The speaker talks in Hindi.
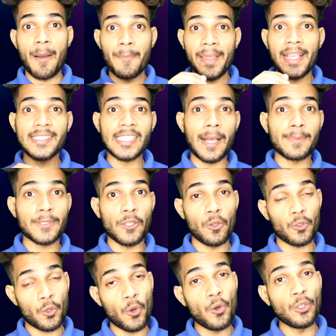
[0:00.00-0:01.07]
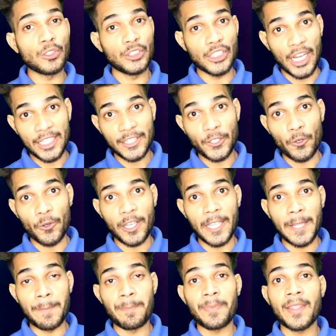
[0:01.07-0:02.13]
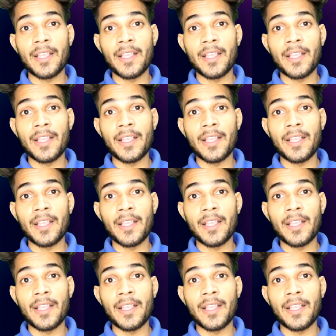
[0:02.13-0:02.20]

मेरे हिसाब से उसको जानते होंगे